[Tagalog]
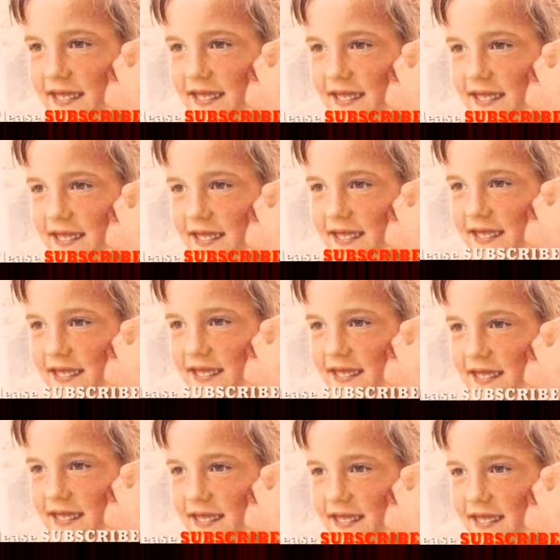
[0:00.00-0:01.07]
buhay
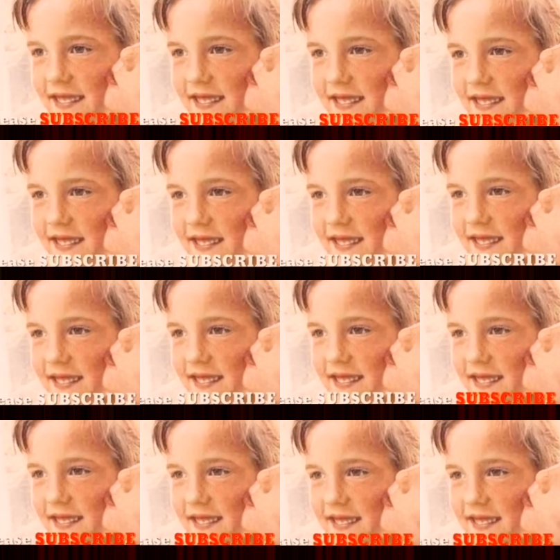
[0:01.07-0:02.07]
ay naitampok na sa